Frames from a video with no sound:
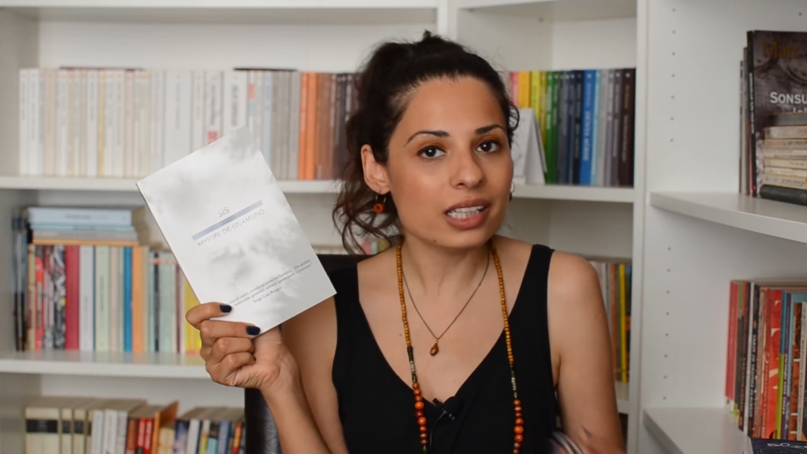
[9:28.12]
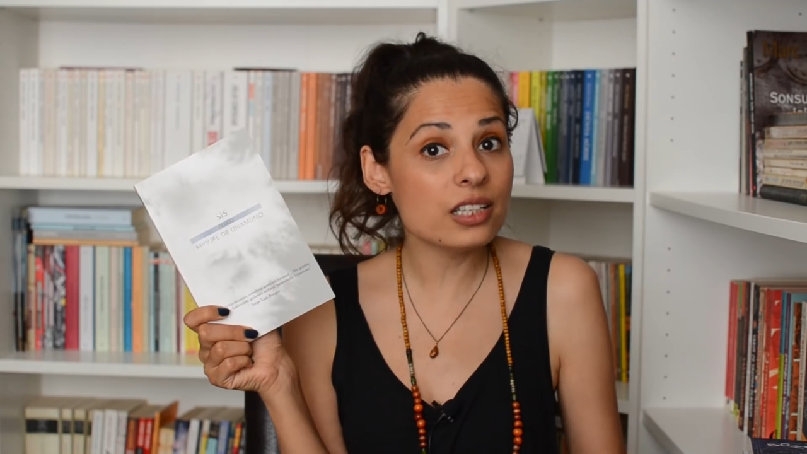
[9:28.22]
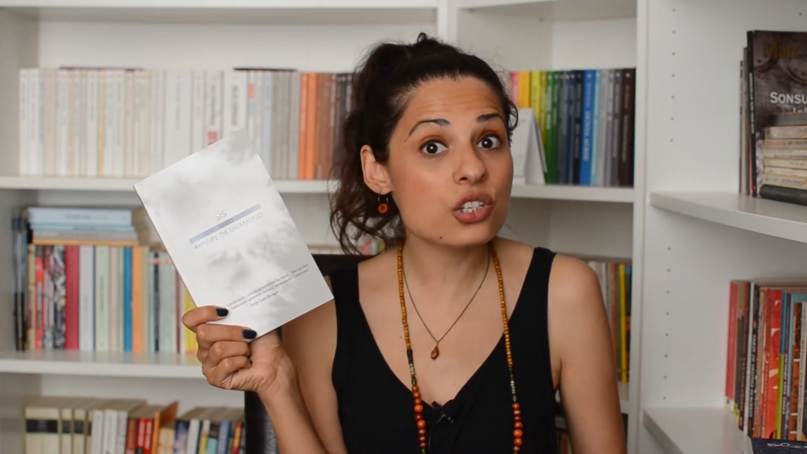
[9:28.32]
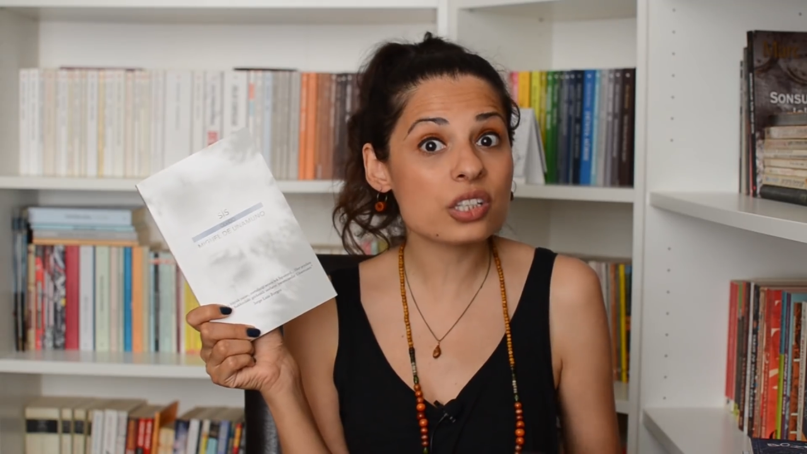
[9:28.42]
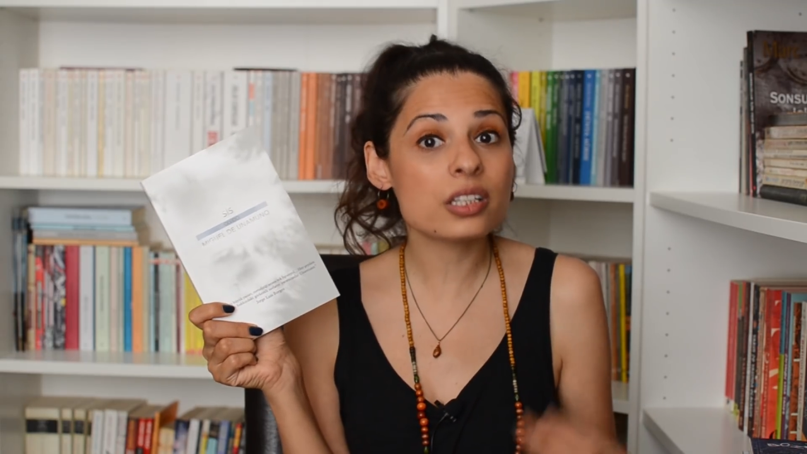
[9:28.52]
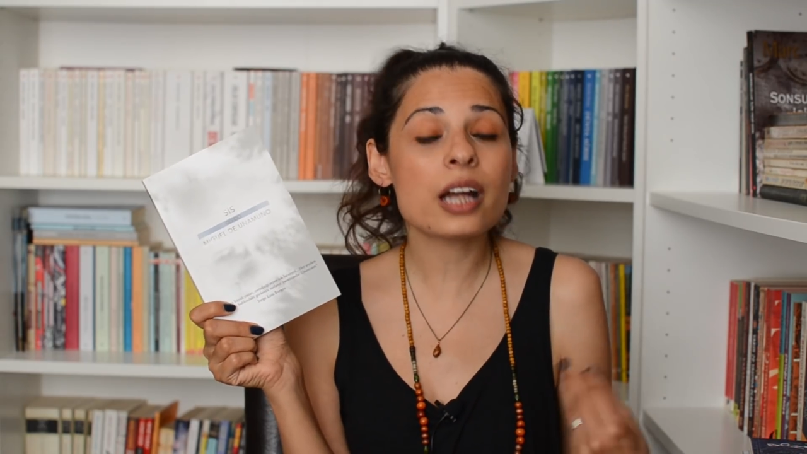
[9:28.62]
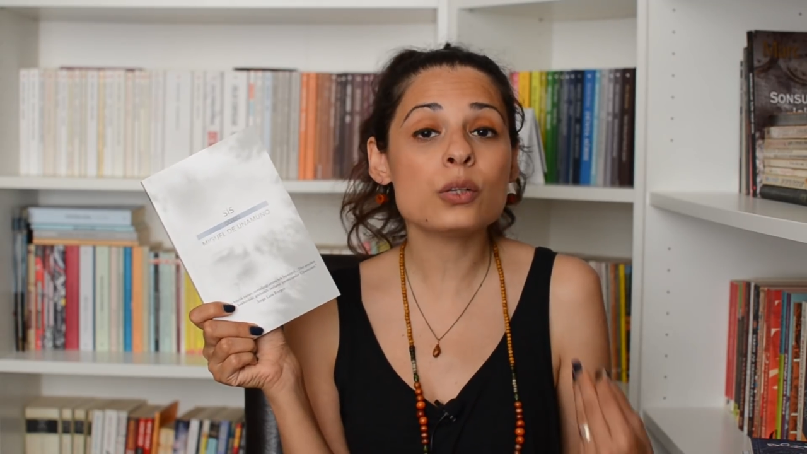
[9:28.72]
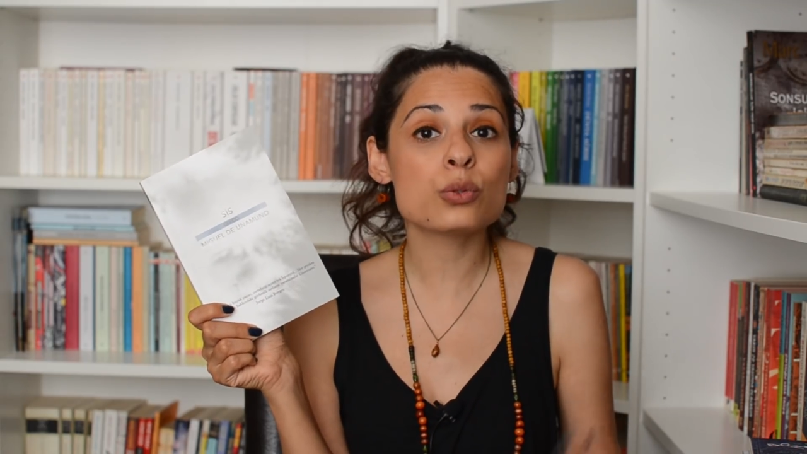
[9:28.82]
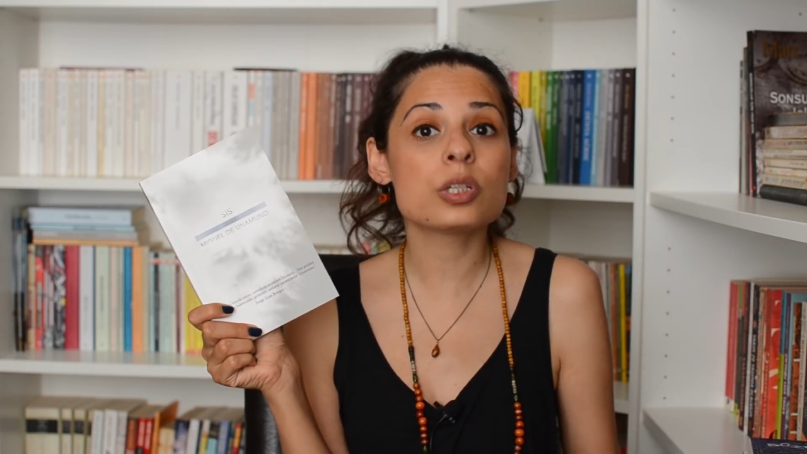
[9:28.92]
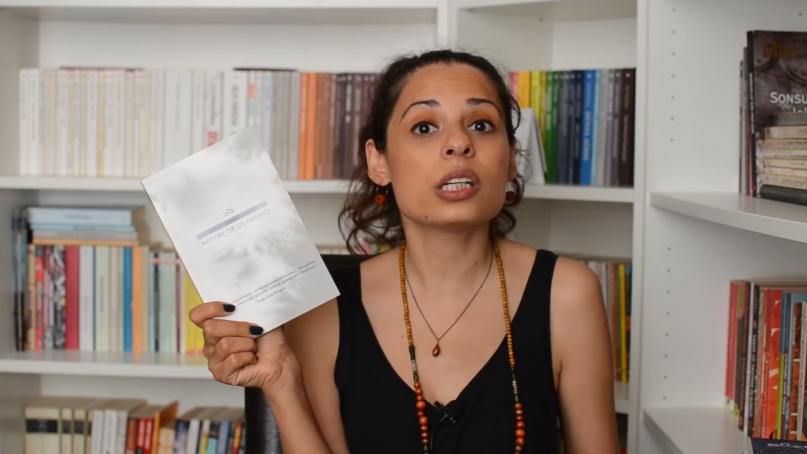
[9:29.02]

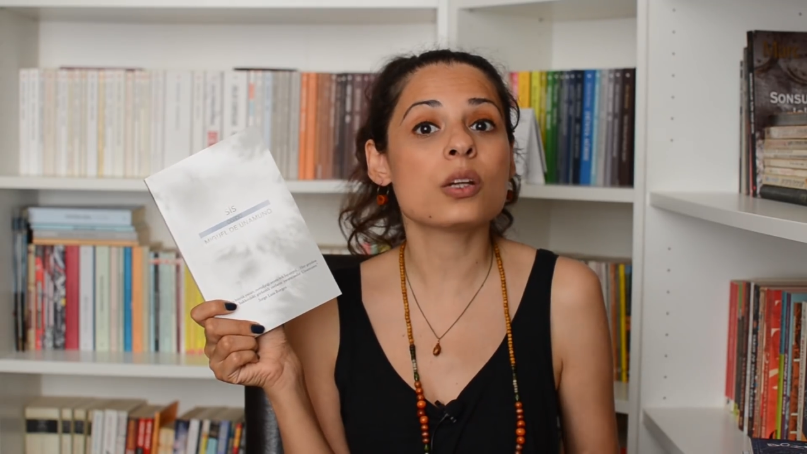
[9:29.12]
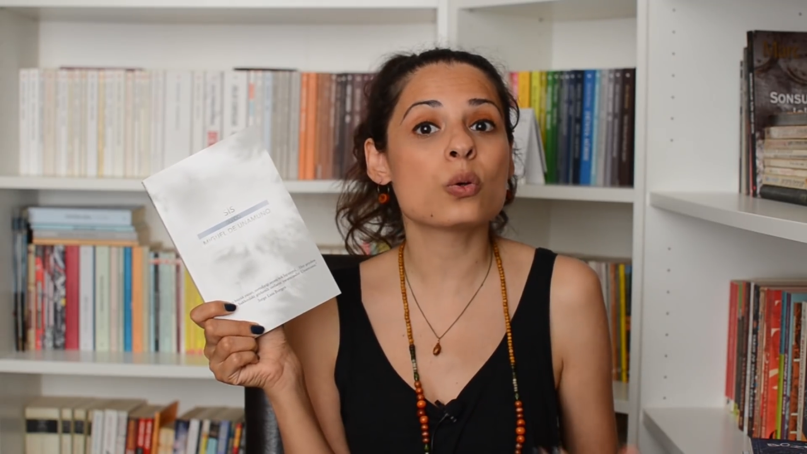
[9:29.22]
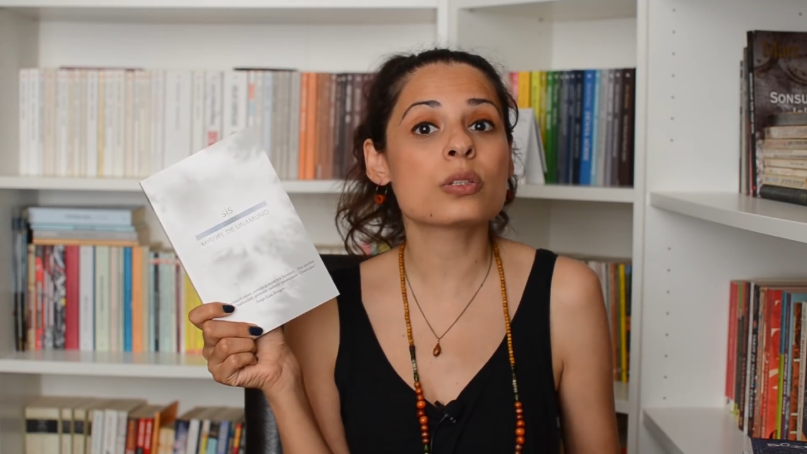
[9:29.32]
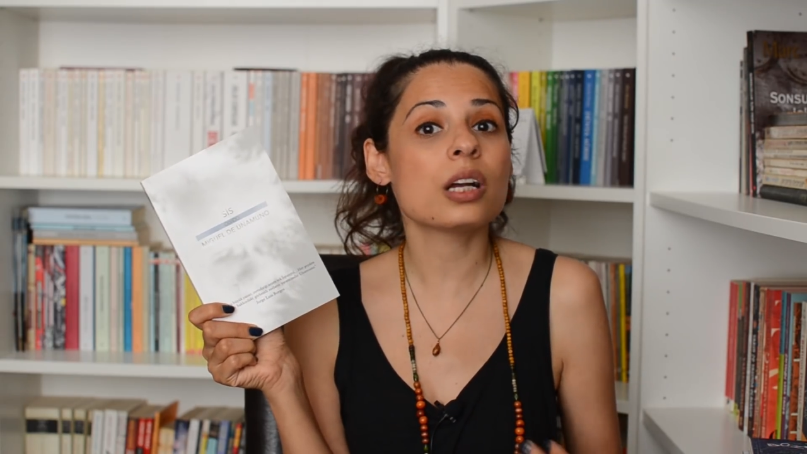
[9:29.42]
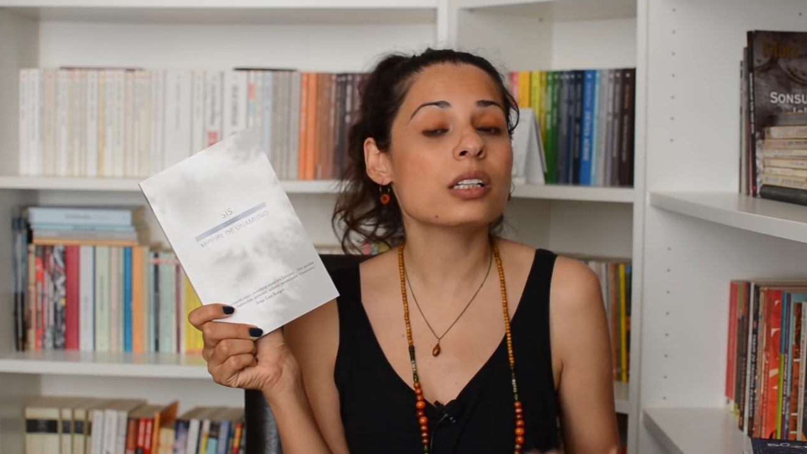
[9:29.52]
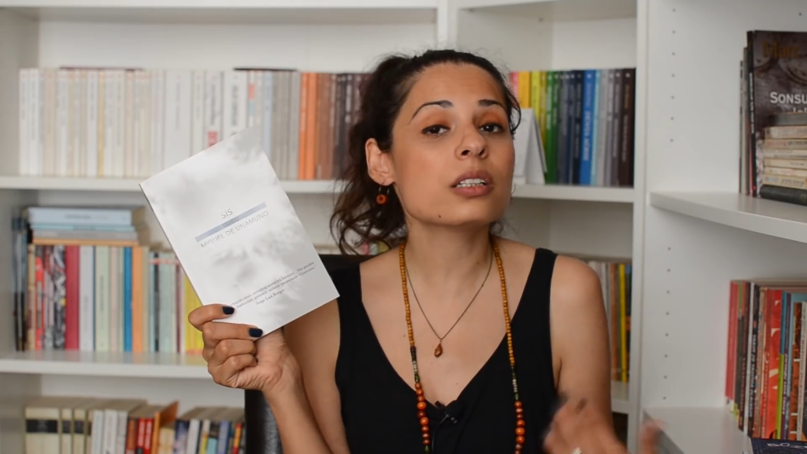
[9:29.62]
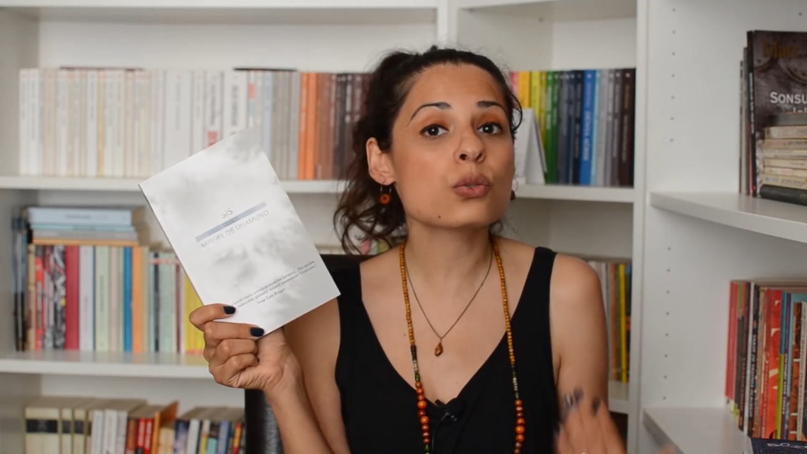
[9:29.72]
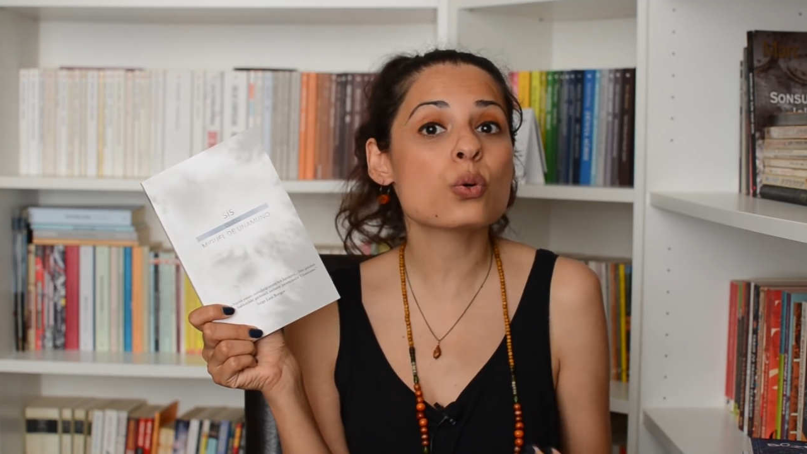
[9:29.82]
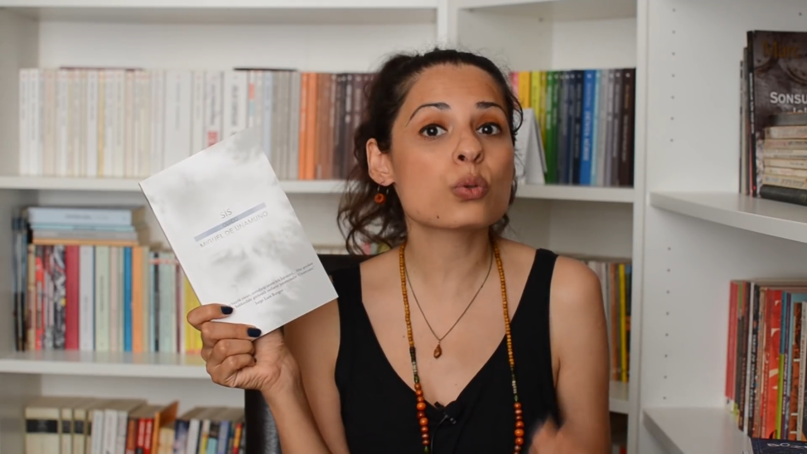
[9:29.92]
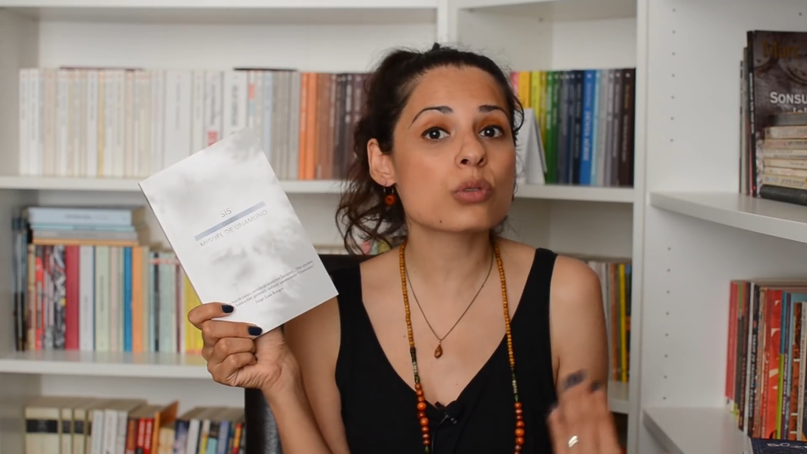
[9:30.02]
İlişkiler üzerine özellikle çok